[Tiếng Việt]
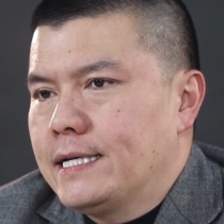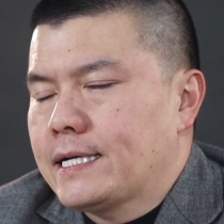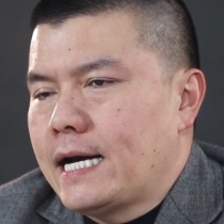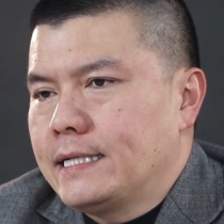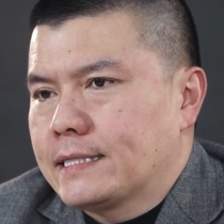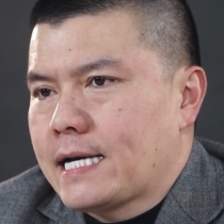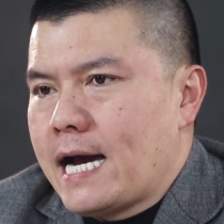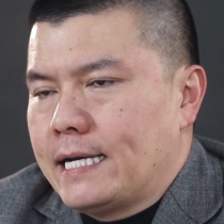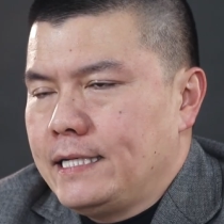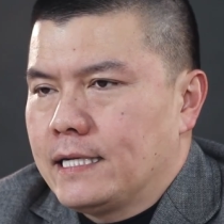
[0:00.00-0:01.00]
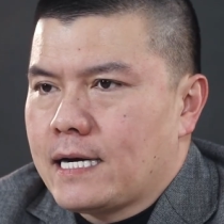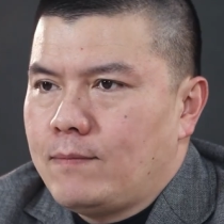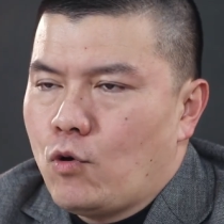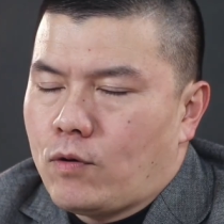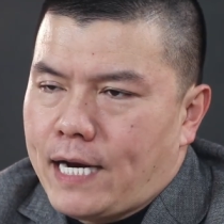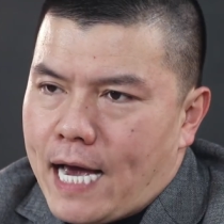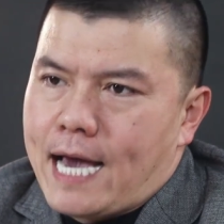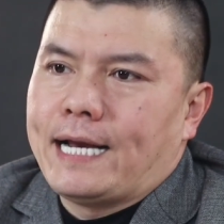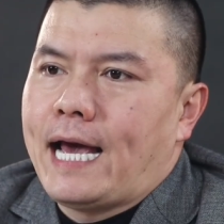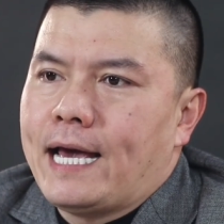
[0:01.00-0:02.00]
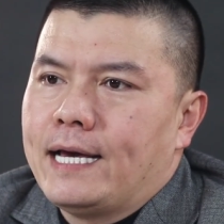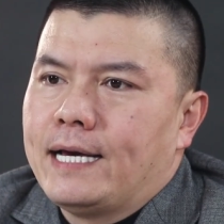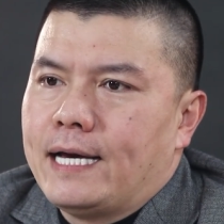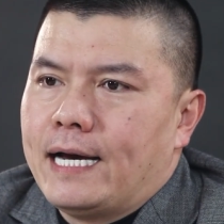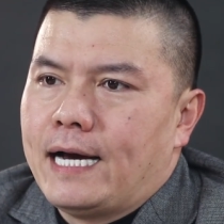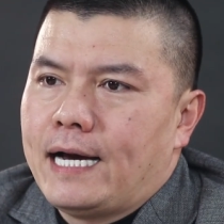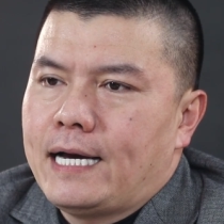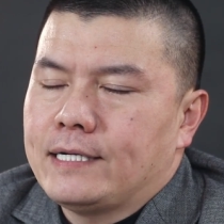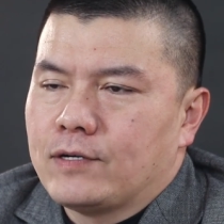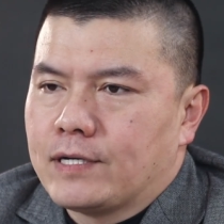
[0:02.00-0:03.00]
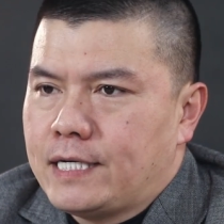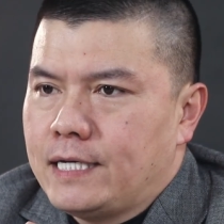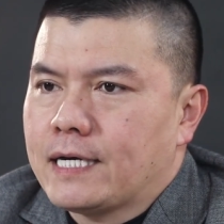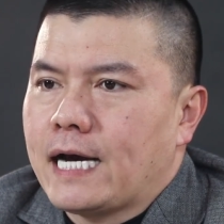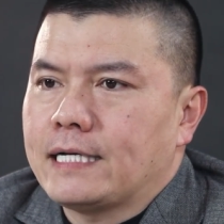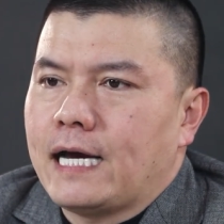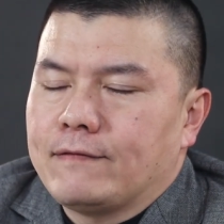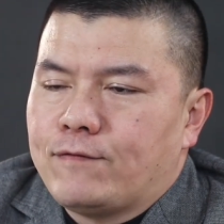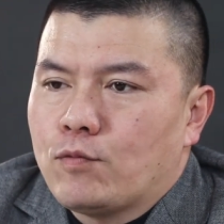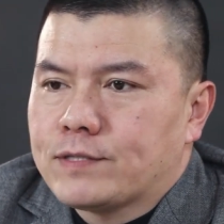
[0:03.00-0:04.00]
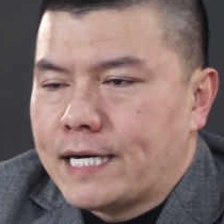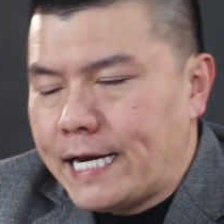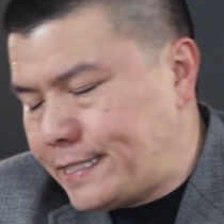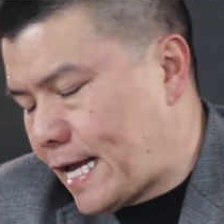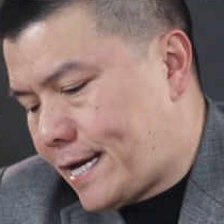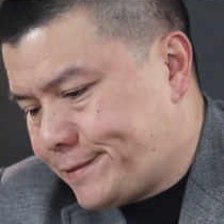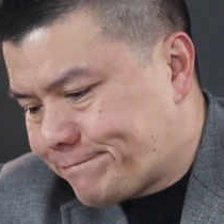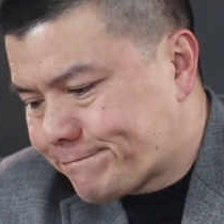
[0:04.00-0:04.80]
khía cạnh cải thiện các mối quan hệ này, à, rồi khía cạnh hạnh phúc gia đình này